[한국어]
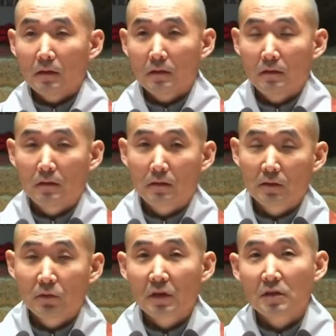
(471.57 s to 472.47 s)
어,
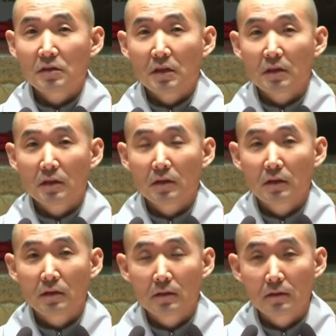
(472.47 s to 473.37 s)
이번에
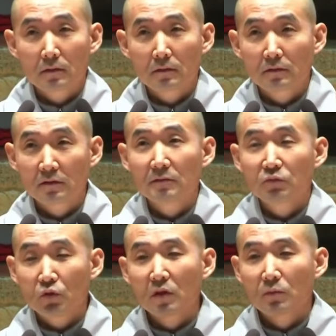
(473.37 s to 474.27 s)
이제 지금
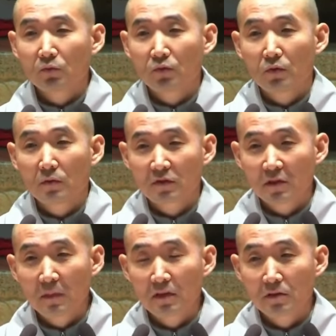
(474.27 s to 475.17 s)
서울의 봄도
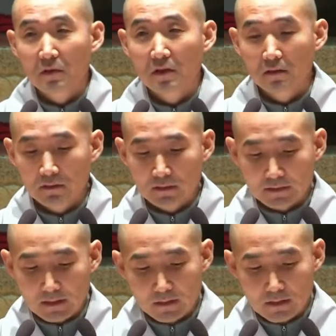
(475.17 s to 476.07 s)
천만 영화를
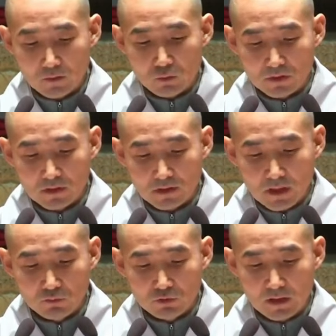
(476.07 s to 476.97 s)
달려가고 있기
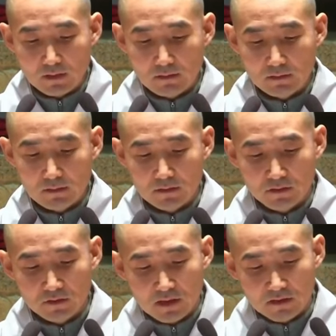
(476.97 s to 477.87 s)
때문에 그런
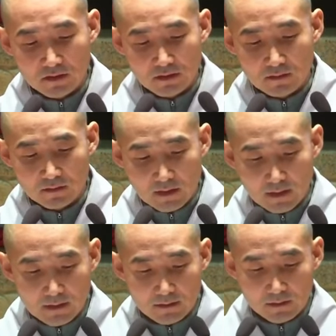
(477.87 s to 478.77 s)
영향력이 있을
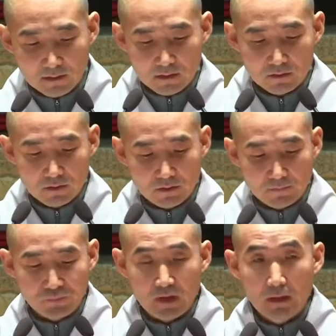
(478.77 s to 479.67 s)
거다라는 생각이 들어요.
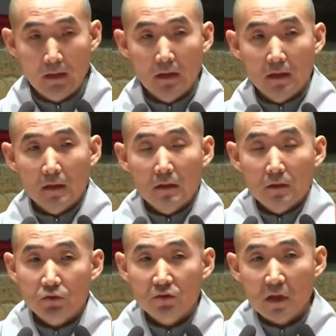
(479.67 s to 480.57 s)

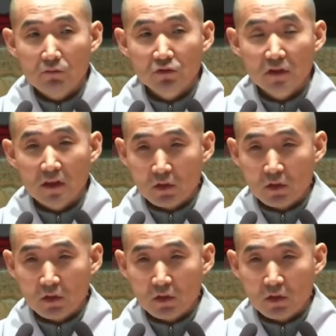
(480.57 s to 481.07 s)
요즘 한국 영화가